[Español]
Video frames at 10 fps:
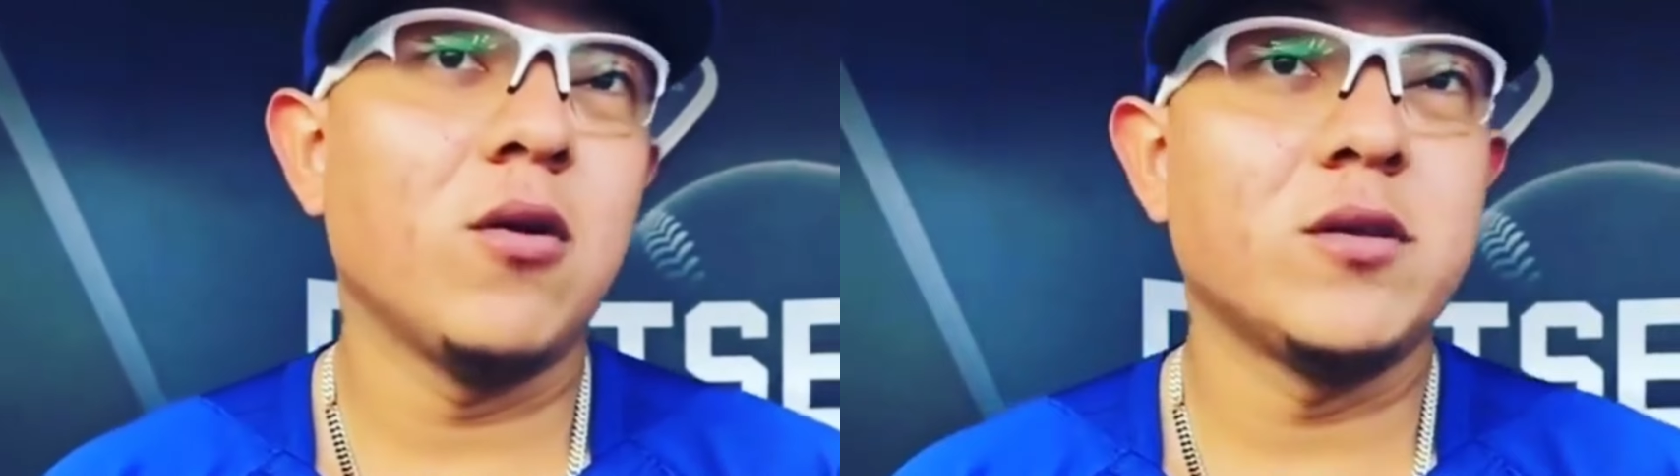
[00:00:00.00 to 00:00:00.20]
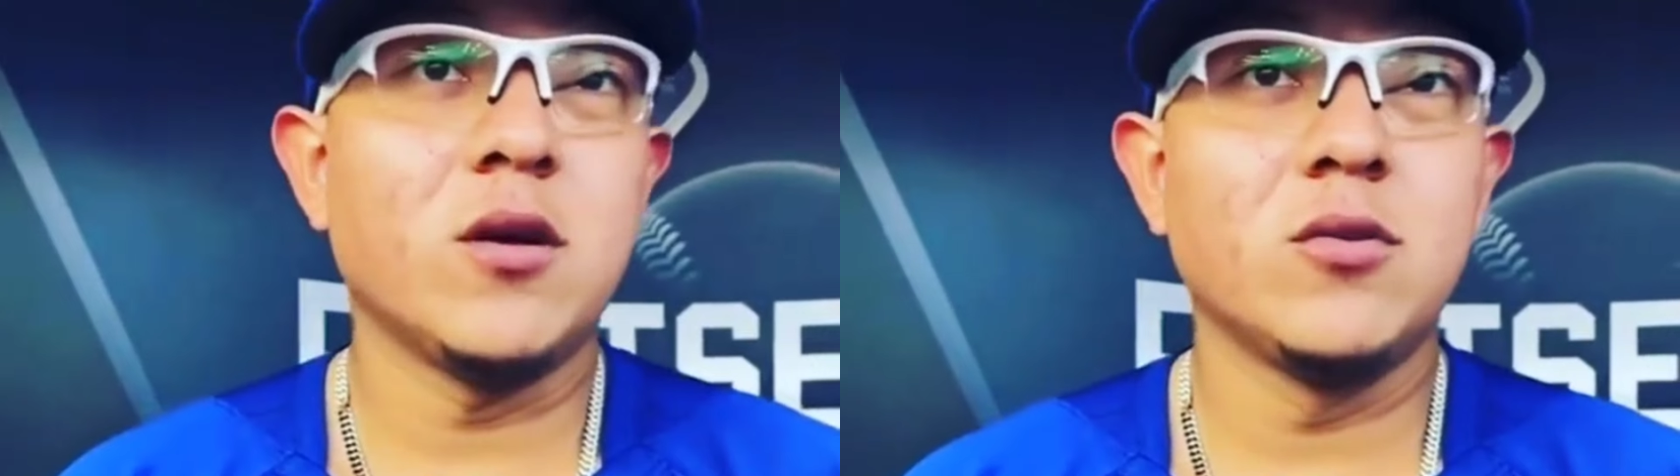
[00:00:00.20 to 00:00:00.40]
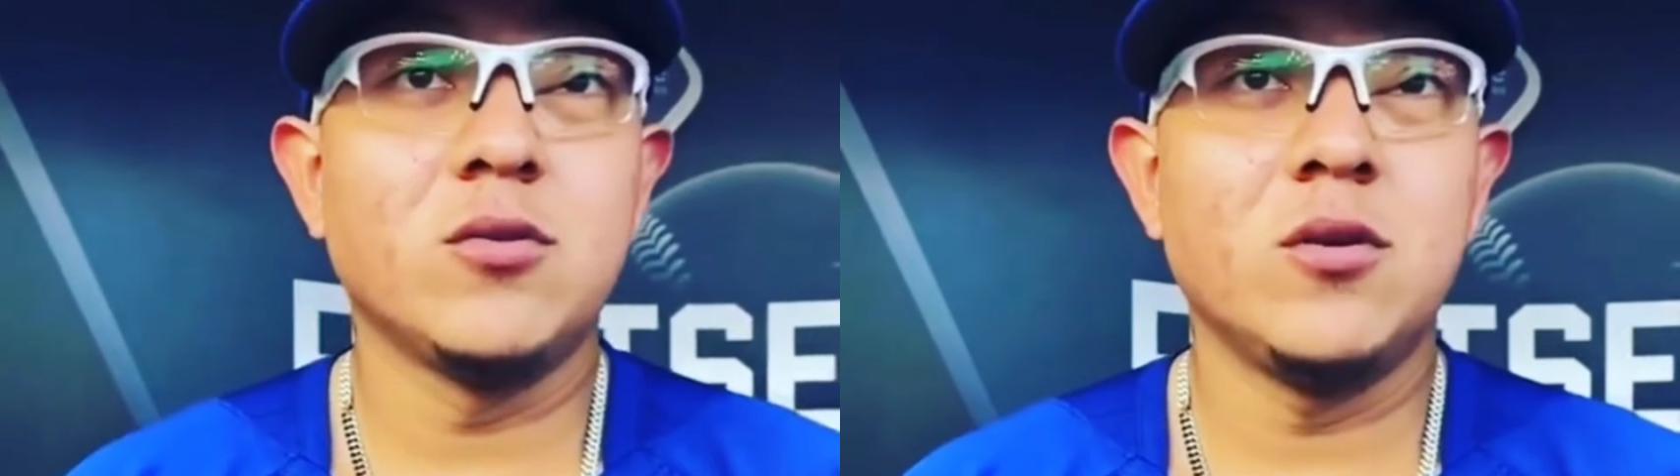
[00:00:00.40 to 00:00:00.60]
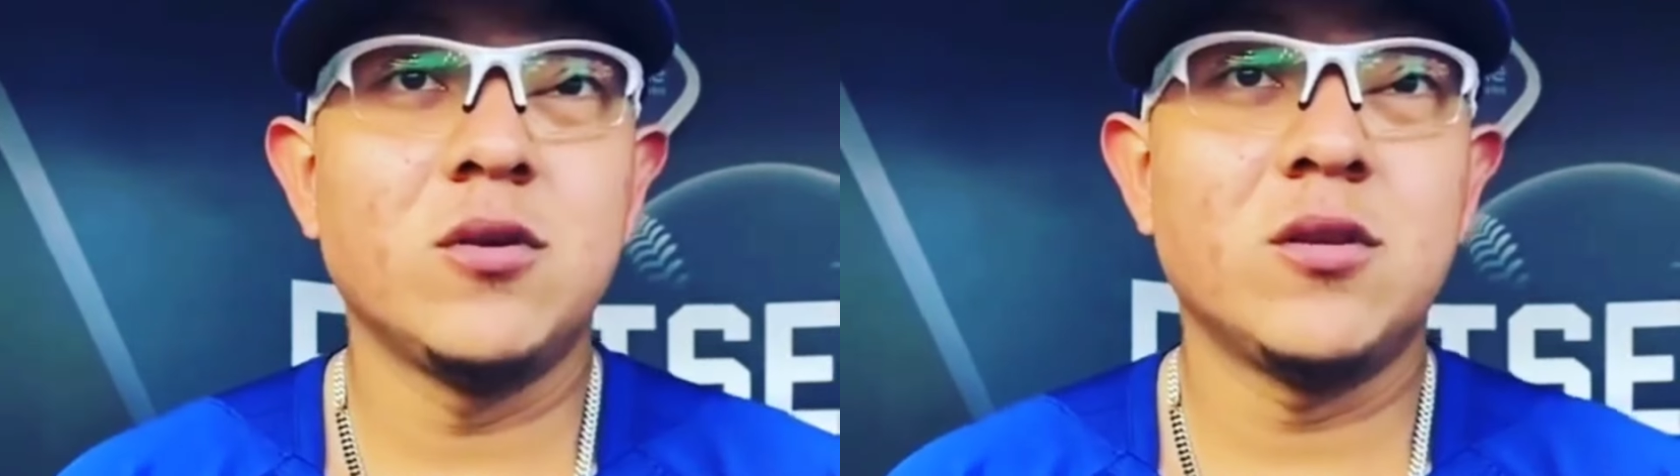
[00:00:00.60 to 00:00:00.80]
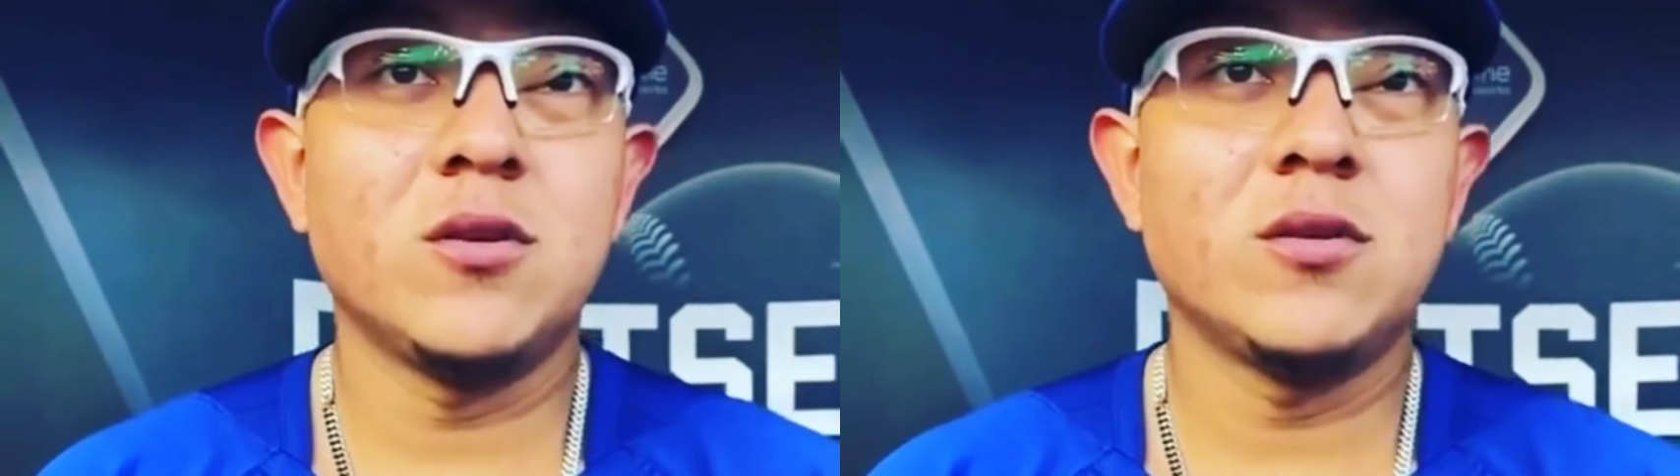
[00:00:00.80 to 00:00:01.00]
retiradas
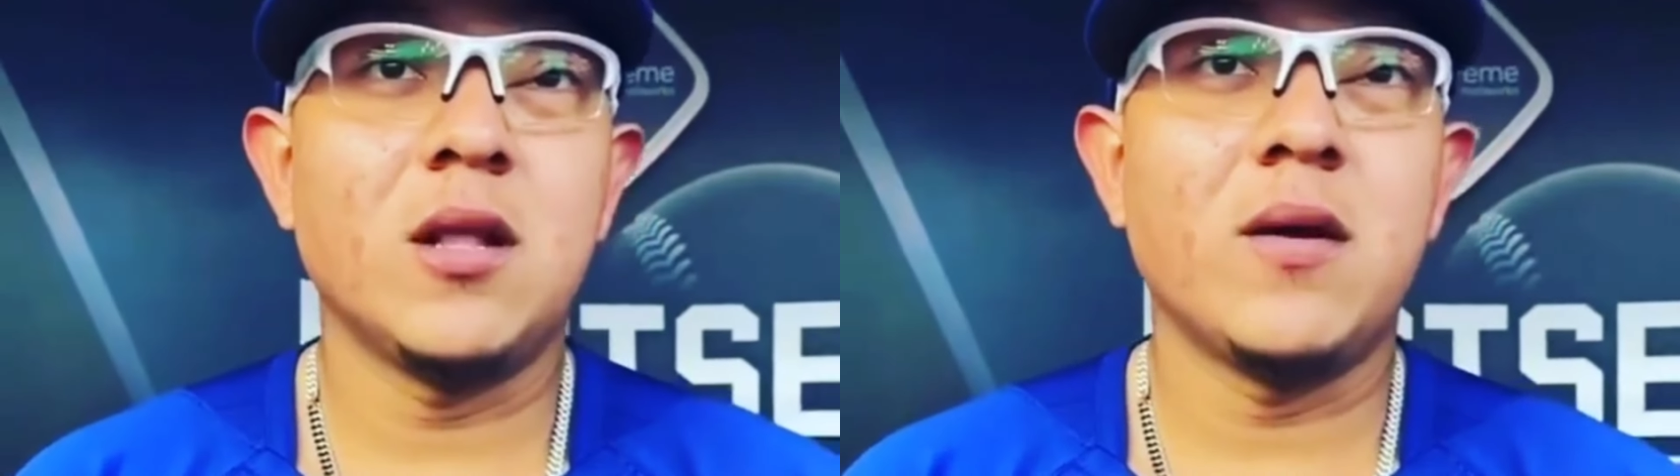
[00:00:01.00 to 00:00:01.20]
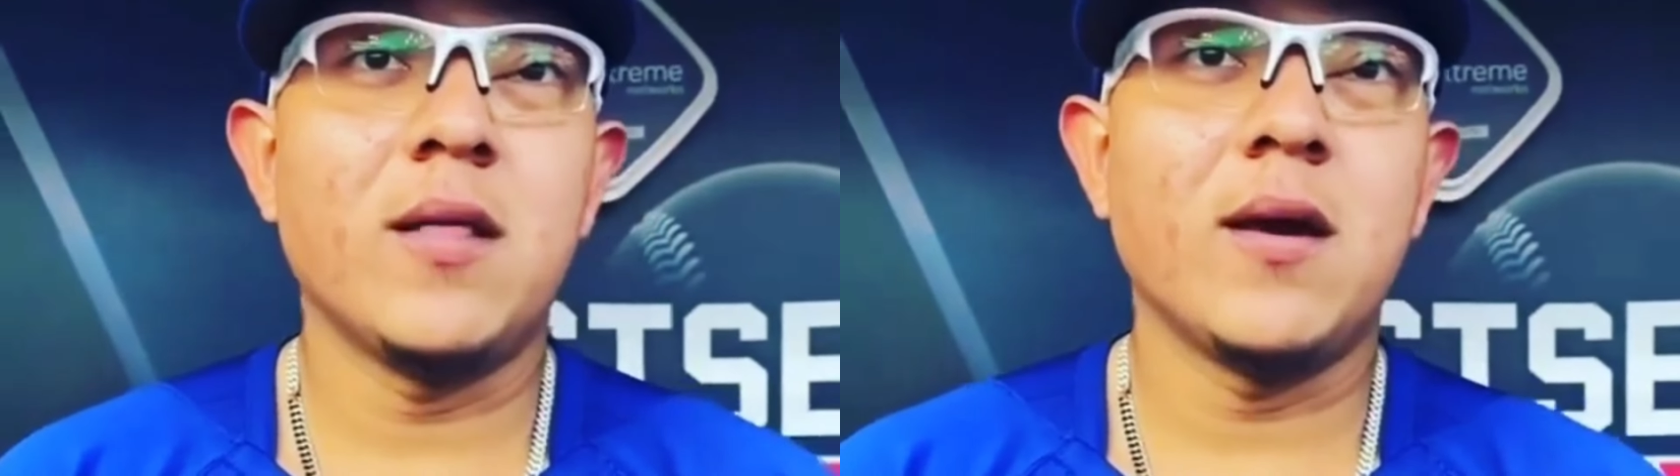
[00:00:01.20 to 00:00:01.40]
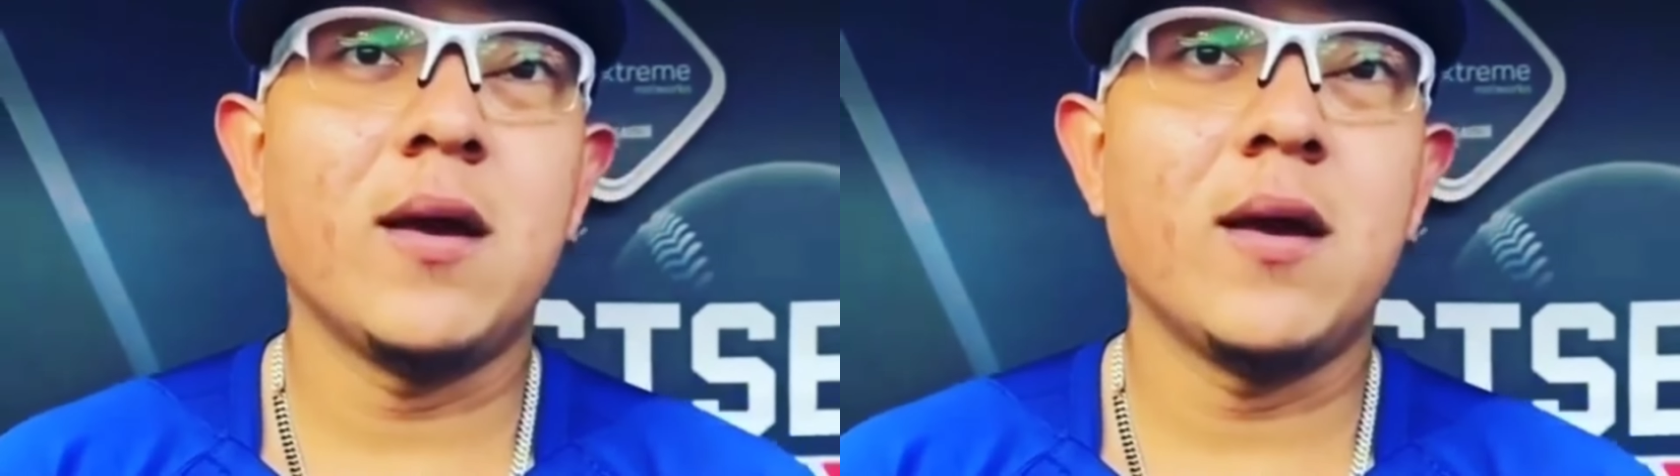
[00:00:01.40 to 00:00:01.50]
del caso.